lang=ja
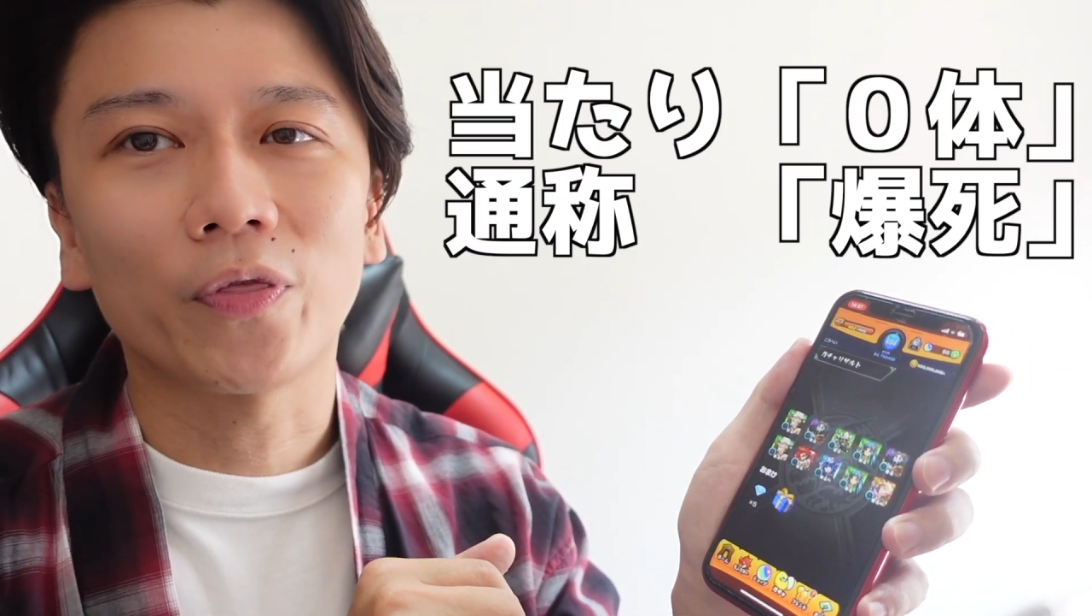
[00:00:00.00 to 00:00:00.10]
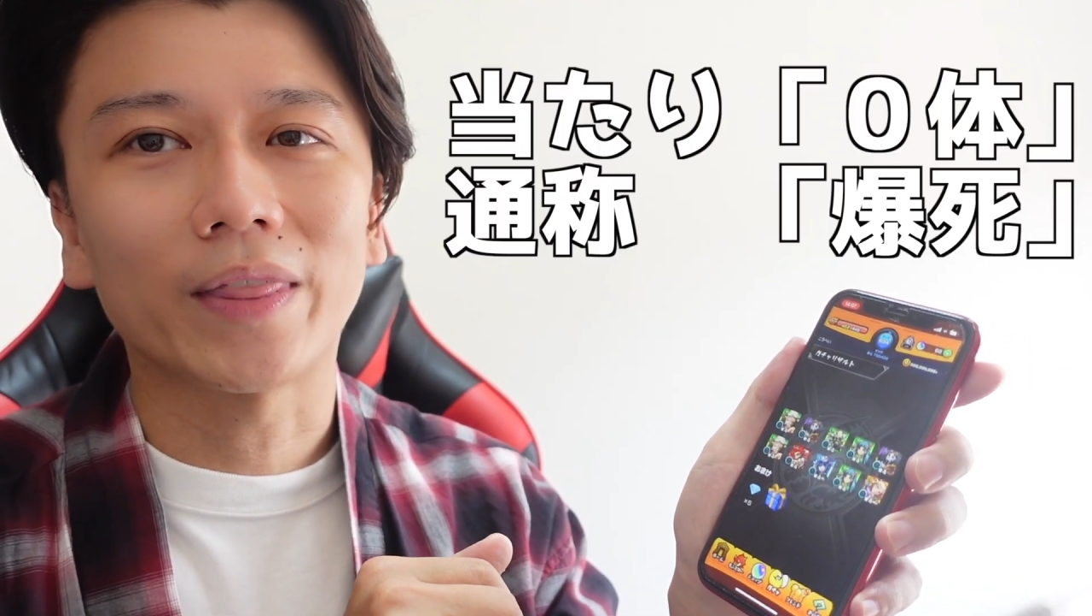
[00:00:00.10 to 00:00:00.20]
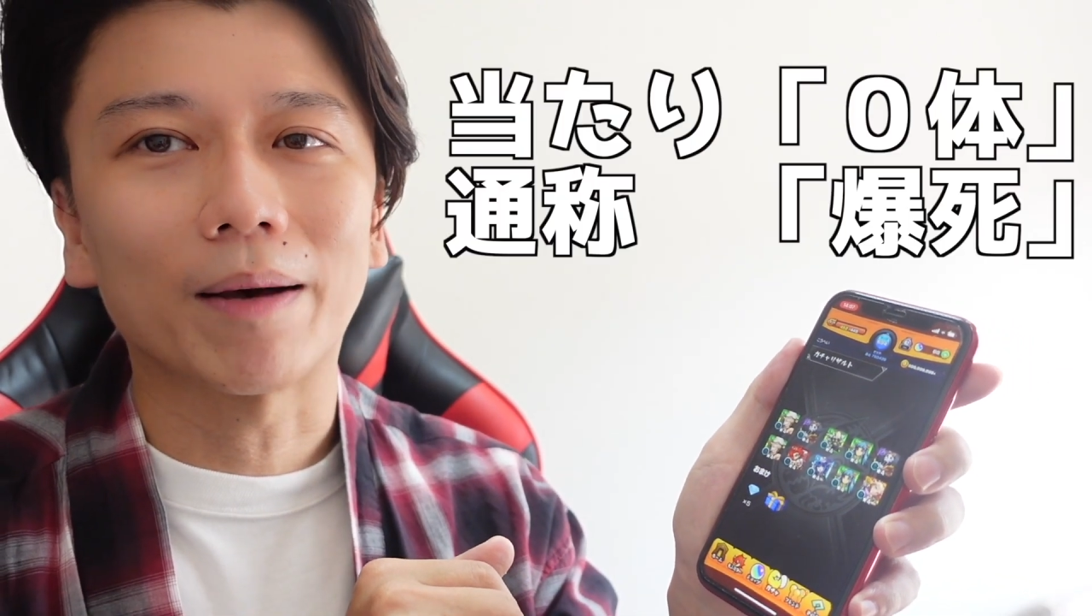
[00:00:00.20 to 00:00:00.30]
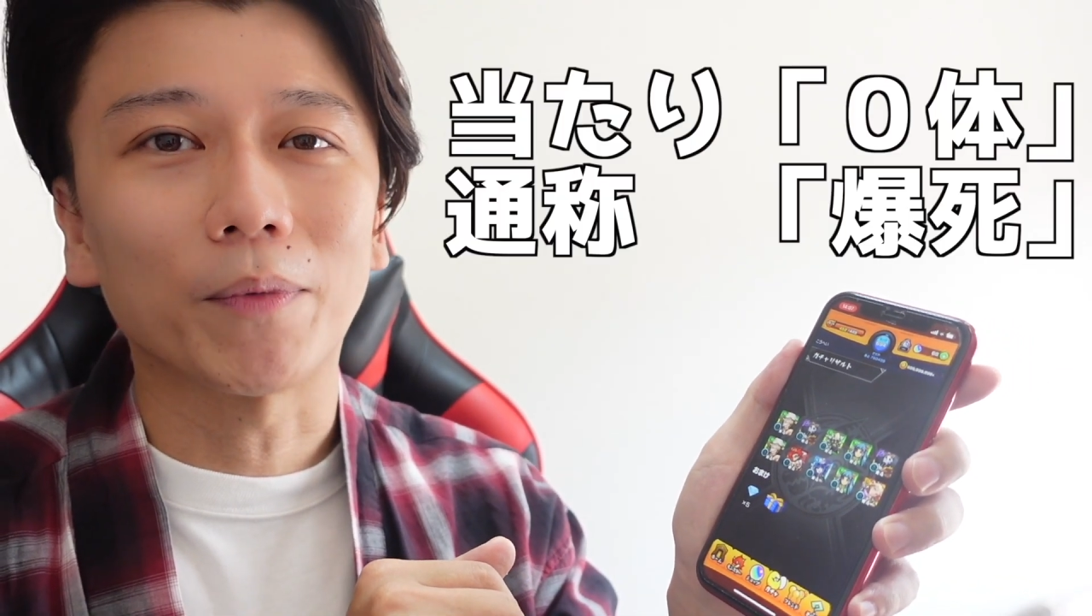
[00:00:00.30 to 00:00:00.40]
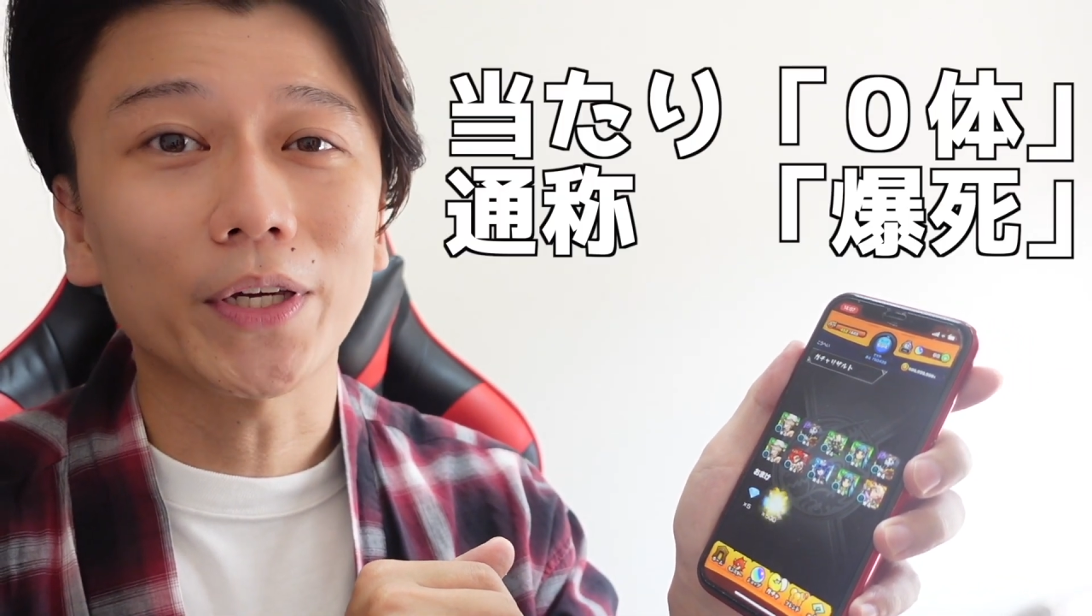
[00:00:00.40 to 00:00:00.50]

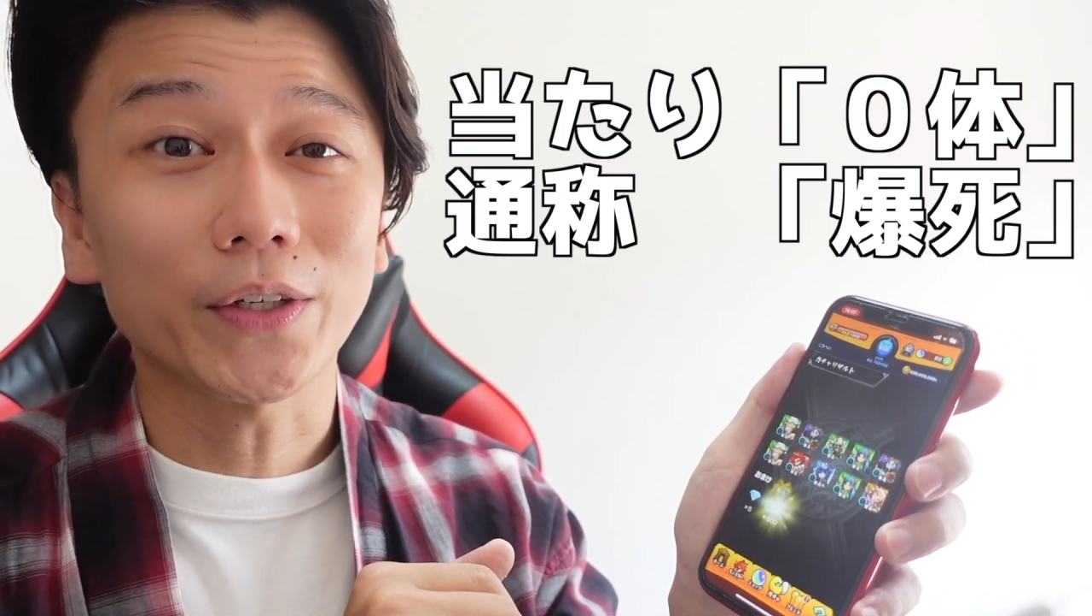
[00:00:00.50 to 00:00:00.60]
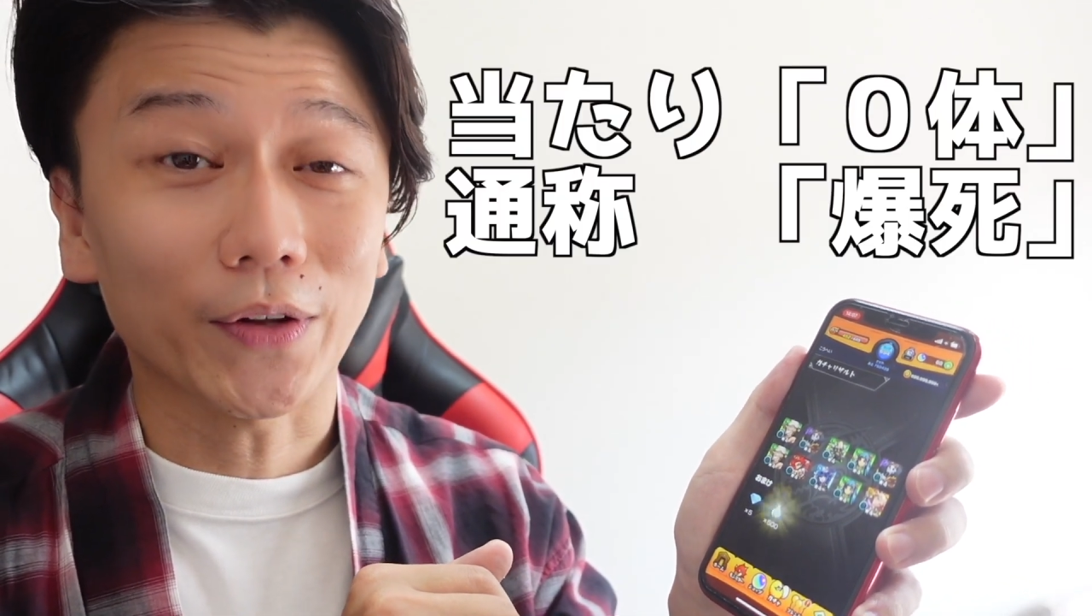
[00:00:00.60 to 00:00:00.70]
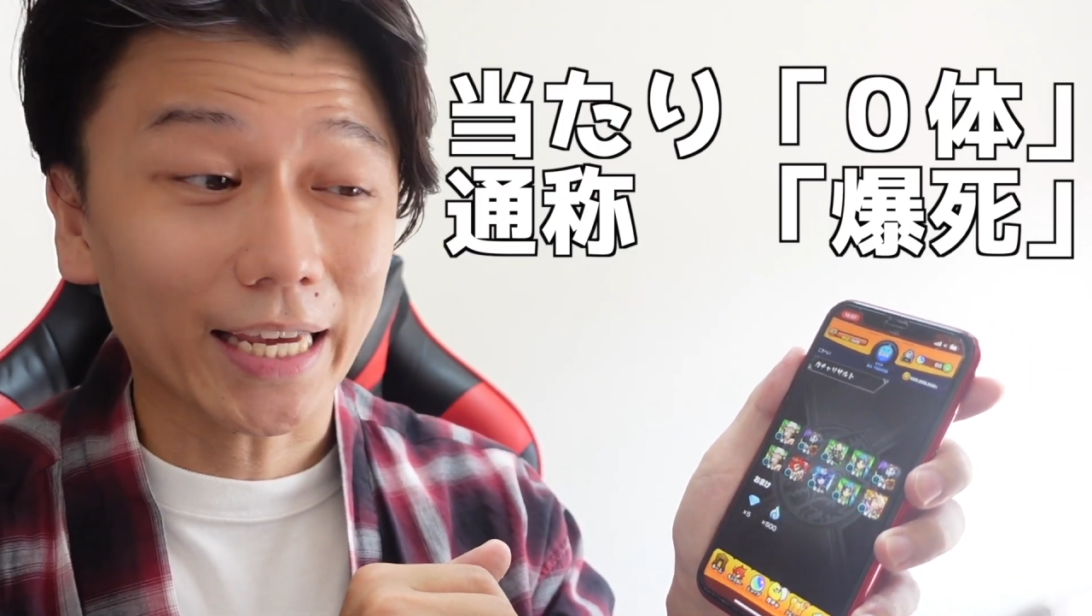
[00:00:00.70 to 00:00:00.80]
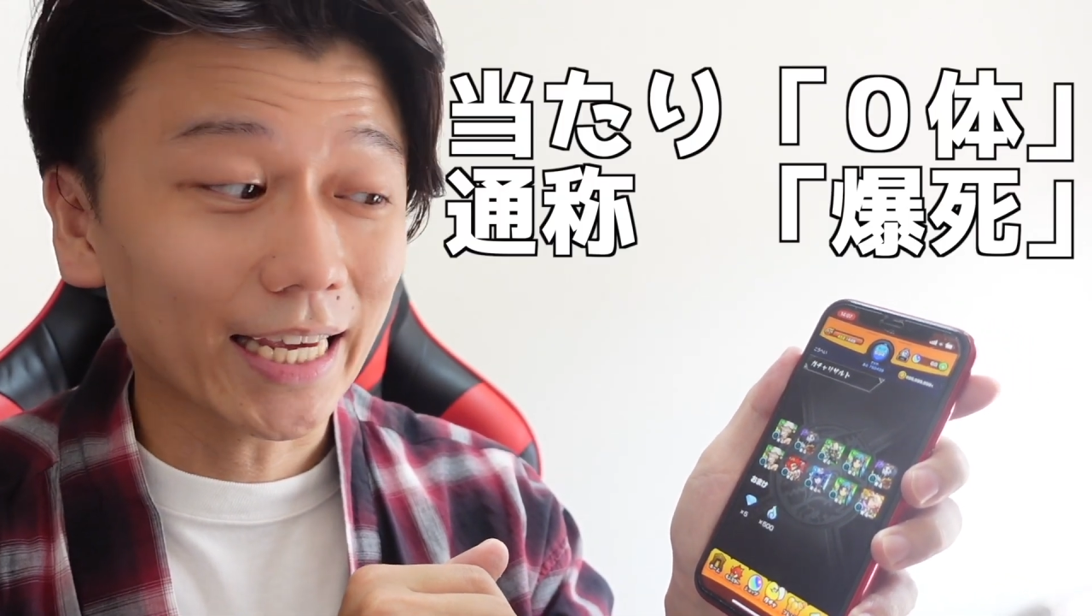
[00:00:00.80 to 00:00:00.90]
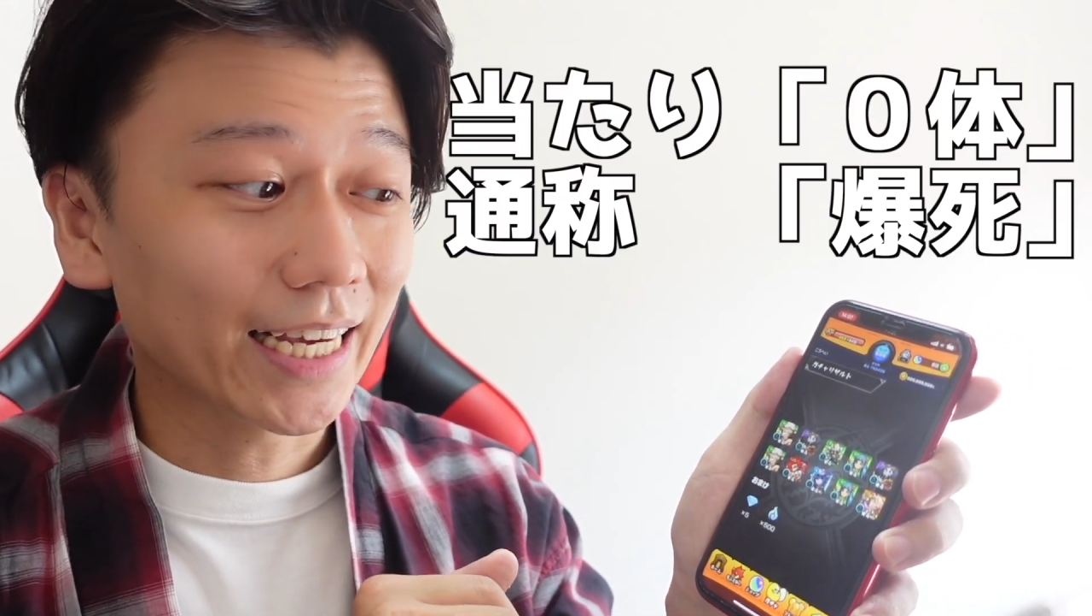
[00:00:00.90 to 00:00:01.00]
んなもんよ
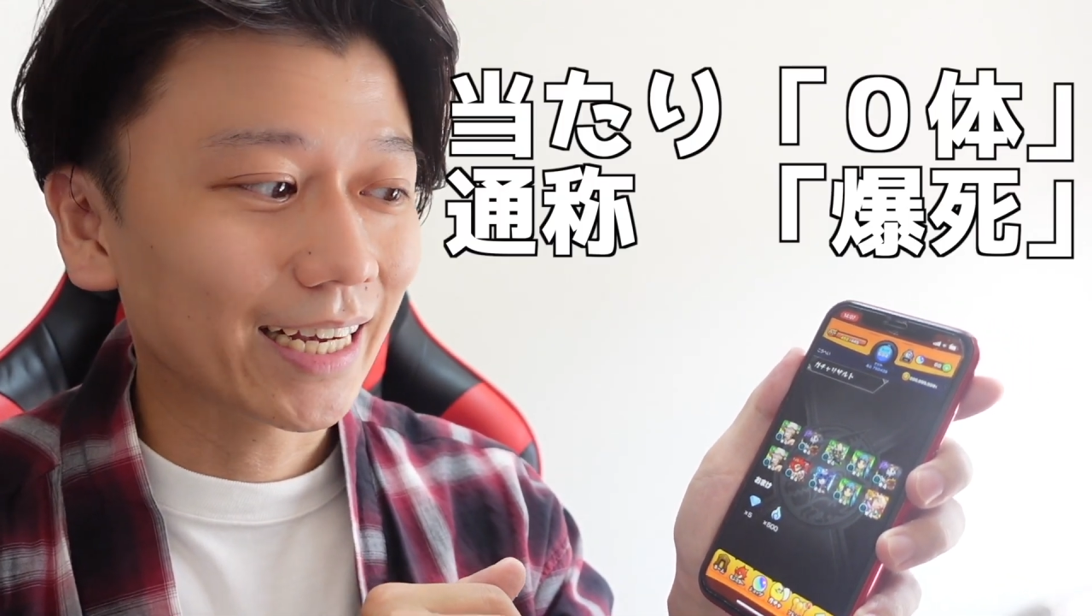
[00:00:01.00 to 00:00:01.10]
ね。